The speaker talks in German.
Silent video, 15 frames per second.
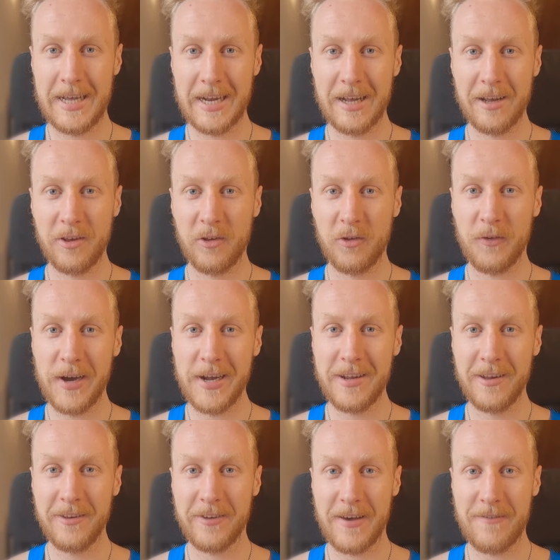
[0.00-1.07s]
Dann als
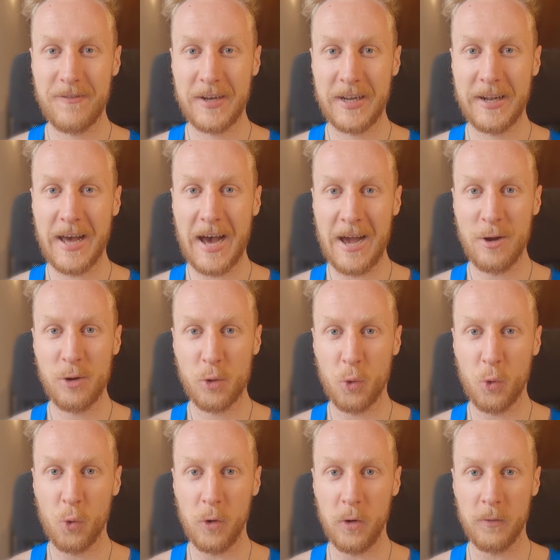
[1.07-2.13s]
zweites haben wir den
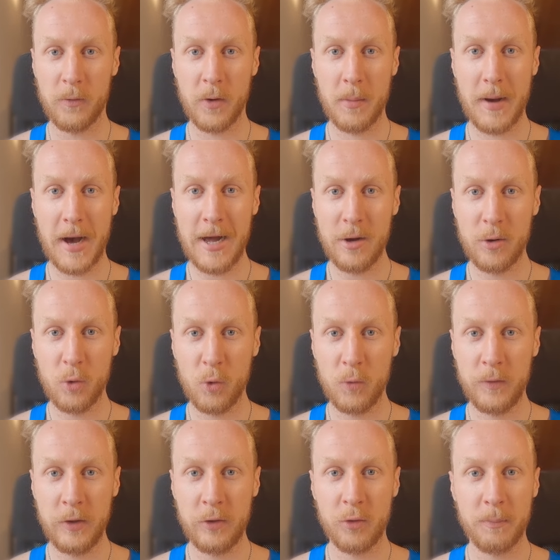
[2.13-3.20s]
Alkohol. Vom
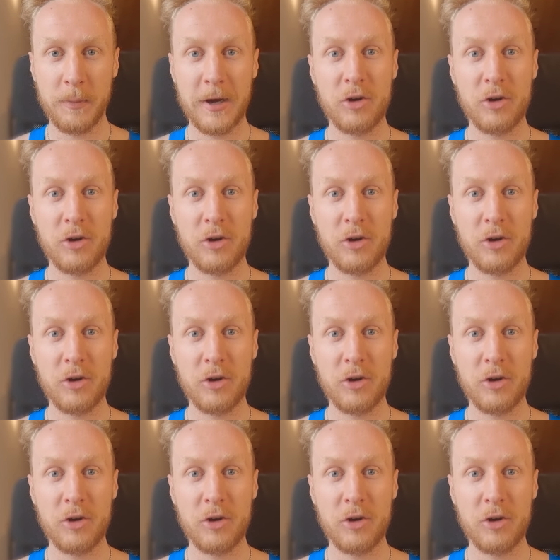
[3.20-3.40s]
Alkohol wie zum